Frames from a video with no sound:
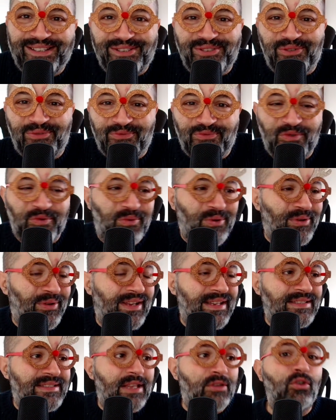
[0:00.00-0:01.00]
John Woo quello
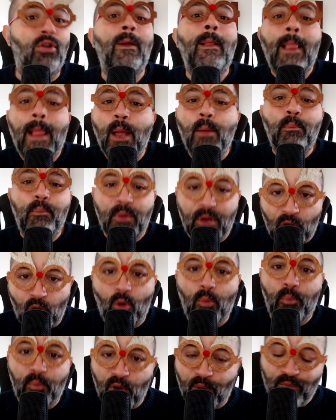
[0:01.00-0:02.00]
che è stato,
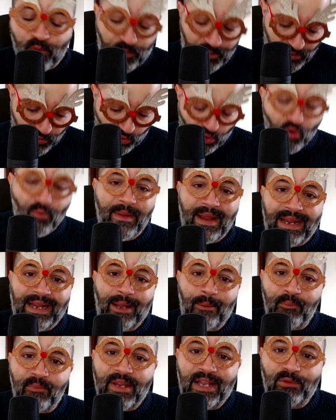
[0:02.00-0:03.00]
però proprio per come è
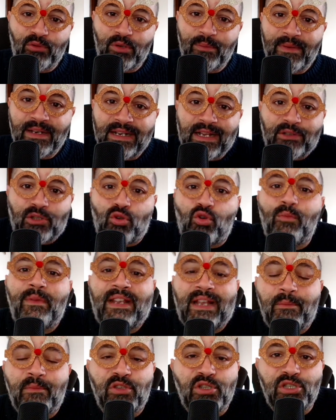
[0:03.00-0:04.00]
cambiato il mercato e come è
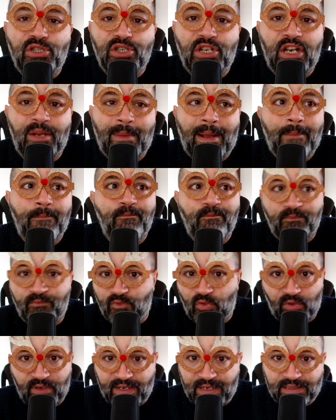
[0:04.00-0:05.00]
cambiato il cinema
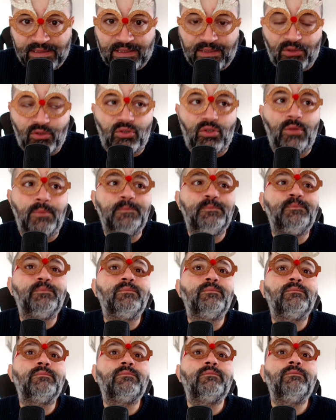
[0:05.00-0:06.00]
non era detto
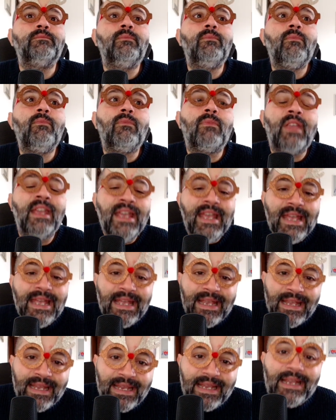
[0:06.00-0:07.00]

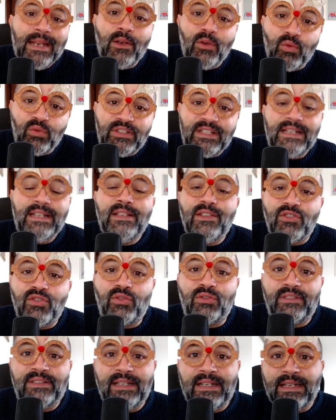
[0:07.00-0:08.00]
e
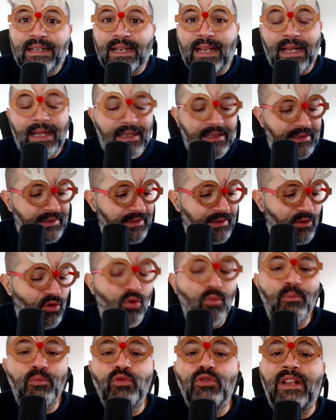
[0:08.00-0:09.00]
l'utilizzo della uh,
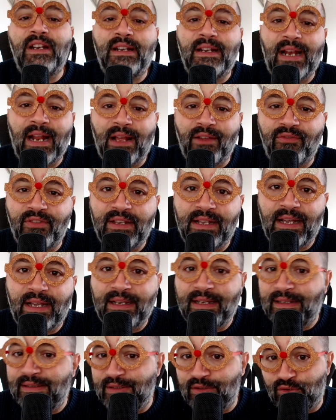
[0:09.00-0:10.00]
computer
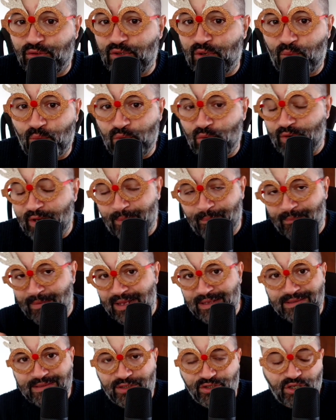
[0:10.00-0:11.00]
grafica, che di solito è quello che
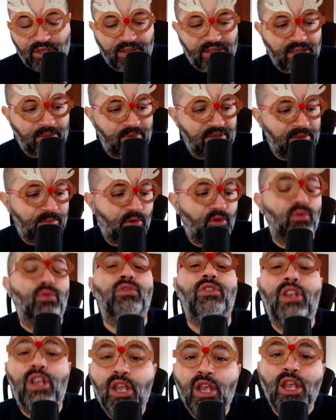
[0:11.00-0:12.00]
ammazza certi tipi di
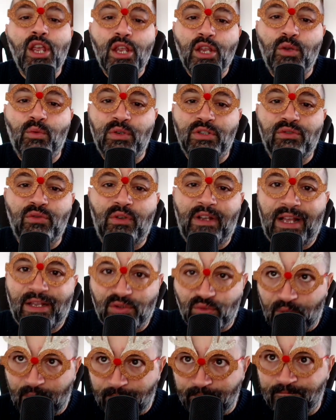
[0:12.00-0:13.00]
prodotti, in questo
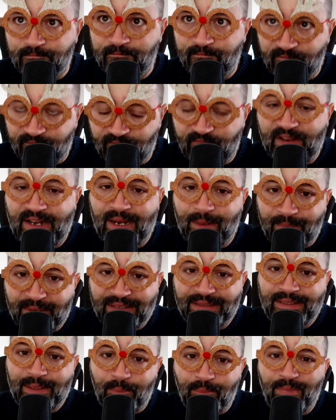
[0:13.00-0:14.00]
caso è
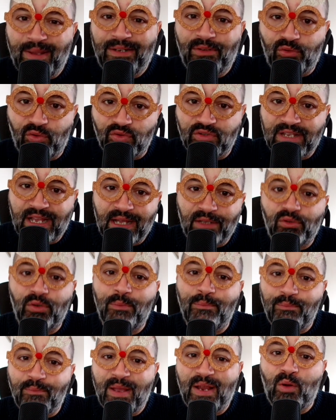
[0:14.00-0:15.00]
veramente ben dosato e
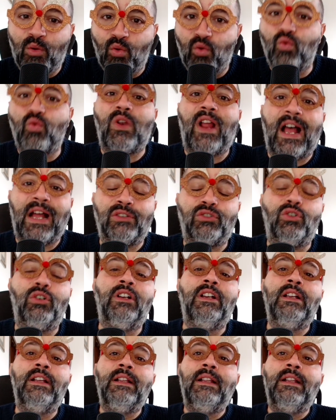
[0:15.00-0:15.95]
ben curato.